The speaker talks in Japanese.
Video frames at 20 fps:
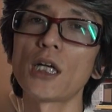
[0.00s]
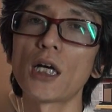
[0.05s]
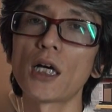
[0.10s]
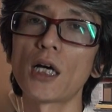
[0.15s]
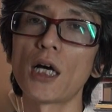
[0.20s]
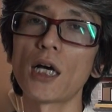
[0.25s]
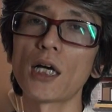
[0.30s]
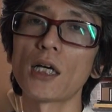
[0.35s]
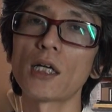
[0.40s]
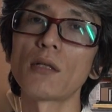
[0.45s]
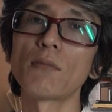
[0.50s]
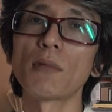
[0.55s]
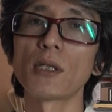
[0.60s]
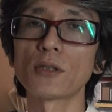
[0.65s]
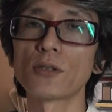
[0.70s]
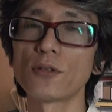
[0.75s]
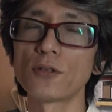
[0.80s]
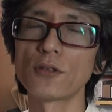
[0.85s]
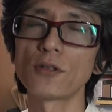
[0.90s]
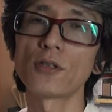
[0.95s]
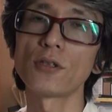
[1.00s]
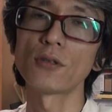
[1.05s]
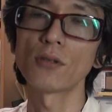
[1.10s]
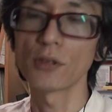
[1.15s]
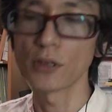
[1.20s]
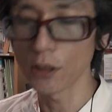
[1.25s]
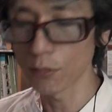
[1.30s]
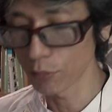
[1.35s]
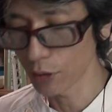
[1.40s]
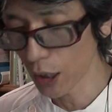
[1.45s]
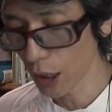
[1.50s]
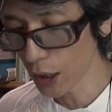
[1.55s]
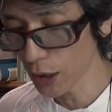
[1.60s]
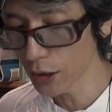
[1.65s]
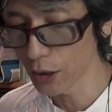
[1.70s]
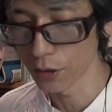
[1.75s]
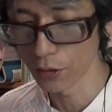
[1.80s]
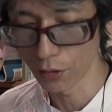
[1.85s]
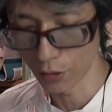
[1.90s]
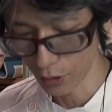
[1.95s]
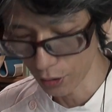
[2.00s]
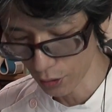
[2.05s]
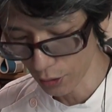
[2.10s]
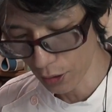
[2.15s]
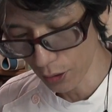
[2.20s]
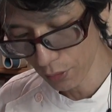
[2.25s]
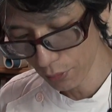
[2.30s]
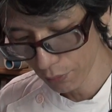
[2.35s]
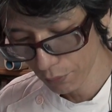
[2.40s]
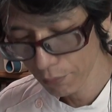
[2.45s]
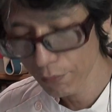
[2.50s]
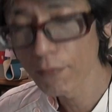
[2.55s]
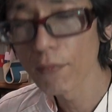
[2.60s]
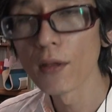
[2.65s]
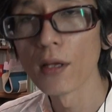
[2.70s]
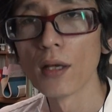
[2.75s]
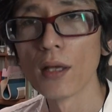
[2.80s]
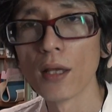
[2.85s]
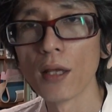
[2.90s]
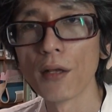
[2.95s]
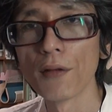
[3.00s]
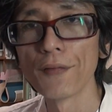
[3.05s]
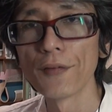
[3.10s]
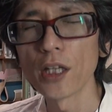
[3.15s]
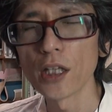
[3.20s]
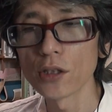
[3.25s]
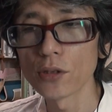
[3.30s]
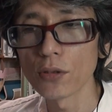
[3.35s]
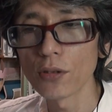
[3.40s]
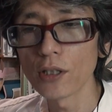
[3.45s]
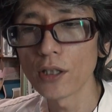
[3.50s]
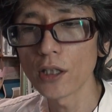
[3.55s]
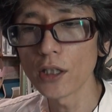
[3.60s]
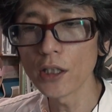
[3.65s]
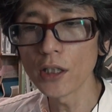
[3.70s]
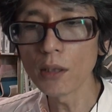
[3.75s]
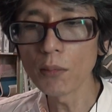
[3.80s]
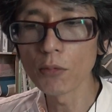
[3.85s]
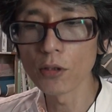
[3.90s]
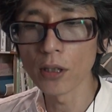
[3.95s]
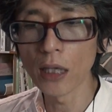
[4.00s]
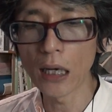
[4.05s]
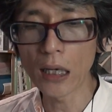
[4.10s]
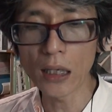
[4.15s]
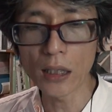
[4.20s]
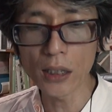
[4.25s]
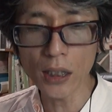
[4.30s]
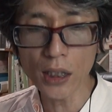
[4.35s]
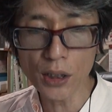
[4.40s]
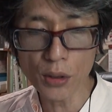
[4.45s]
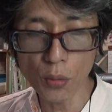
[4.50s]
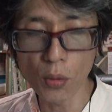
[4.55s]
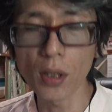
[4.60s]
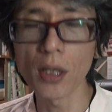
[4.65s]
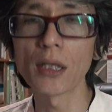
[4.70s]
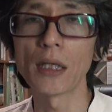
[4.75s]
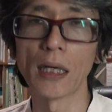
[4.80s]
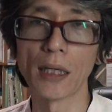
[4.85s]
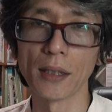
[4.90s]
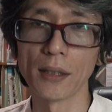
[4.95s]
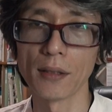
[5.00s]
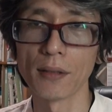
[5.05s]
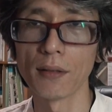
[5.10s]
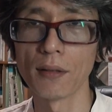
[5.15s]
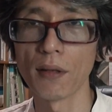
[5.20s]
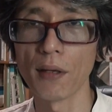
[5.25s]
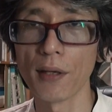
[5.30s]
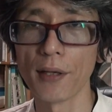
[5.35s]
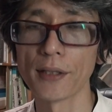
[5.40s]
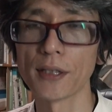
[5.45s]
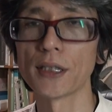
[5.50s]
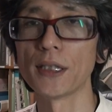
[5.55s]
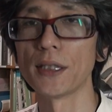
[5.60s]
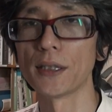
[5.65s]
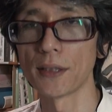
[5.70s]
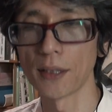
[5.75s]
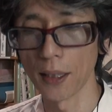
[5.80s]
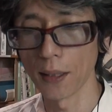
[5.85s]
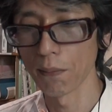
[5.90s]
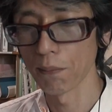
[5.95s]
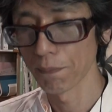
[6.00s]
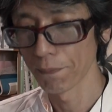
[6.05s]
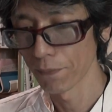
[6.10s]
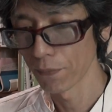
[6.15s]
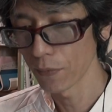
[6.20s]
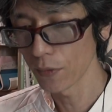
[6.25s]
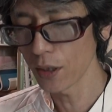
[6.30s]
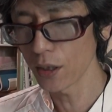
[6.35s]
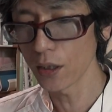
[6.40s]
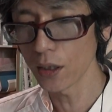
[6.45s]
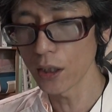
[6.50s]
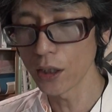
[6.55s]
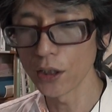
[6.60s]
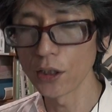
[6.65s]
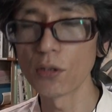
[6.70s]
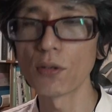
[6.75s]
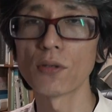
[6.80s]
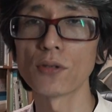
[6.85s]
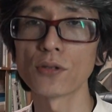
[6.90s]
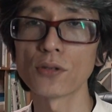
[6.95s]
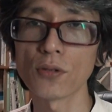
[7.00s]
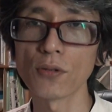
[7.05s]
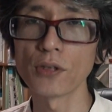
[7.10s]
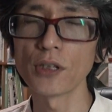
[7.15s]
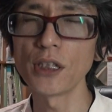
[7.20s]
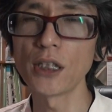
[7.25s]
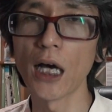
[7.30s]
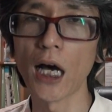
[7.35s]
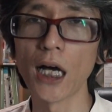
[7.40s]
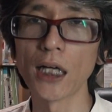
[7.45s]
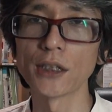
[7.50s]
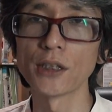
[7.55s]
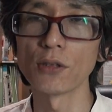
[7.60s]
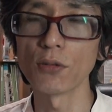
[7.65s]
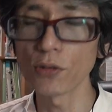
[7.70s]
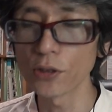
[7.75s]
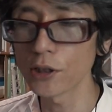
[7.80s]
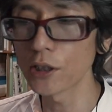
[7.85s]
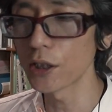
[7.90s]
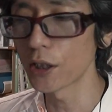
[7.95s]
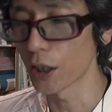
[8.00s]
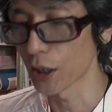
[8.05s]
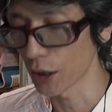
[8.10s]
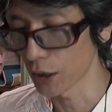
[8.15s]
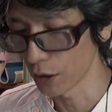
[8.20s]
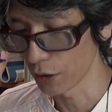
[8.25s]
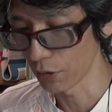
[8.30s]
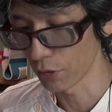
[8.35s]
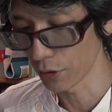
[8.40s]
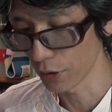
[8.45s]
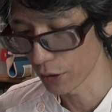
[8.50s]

が上がりますっていうのを全部書かないといけないただそれだけでもなかなか通らないはっきり言ってだから色そこに味をつけていかない